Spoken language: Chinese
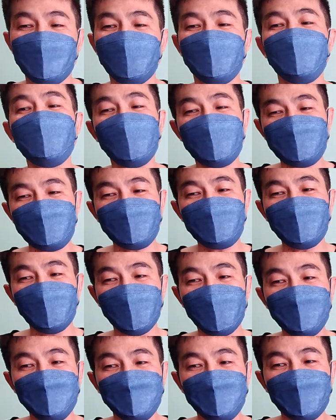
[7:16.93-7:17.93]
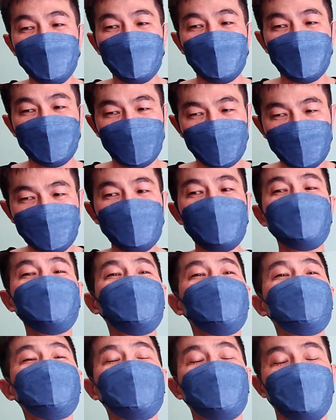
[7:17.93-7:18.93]
可能他真的，可能他
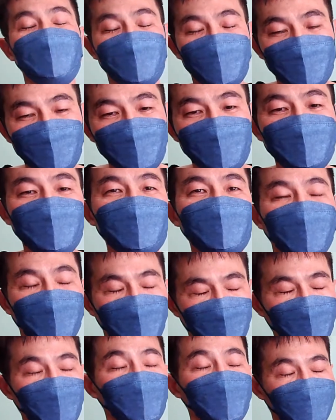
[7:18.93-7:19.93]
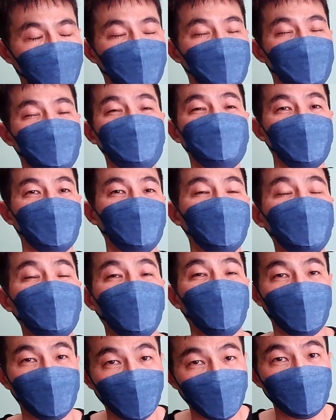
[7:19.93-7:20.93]
真的出去之后，有可能想要
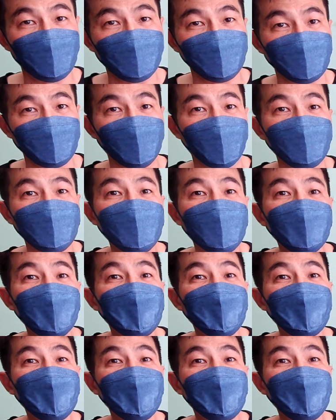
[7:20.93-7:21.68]
考公务员。